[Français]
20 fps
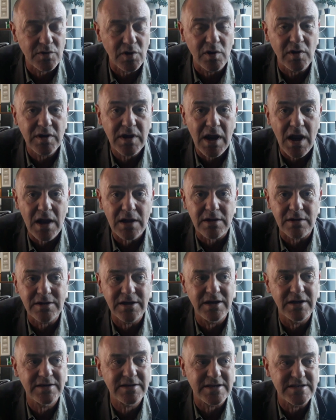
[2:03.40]
dans le théâtre
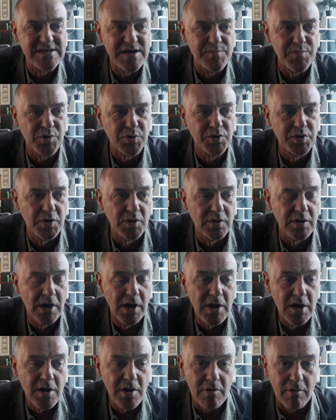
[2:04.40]
qui est très importante.
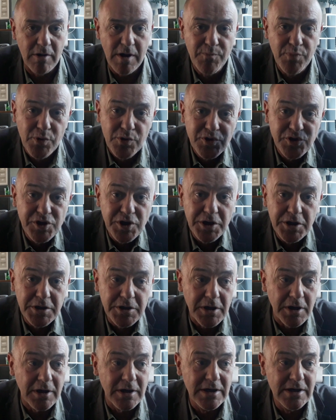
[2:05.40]
On est
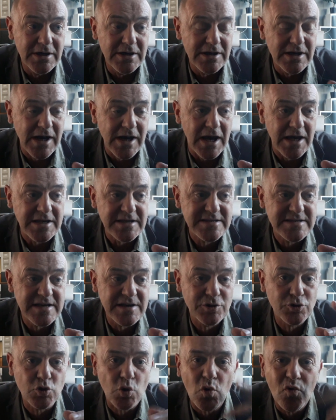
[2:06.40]
plusieurs à
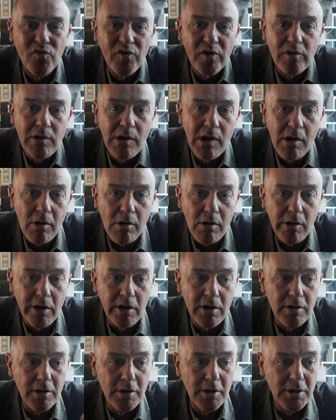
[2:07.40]
essayer de trouver une langue.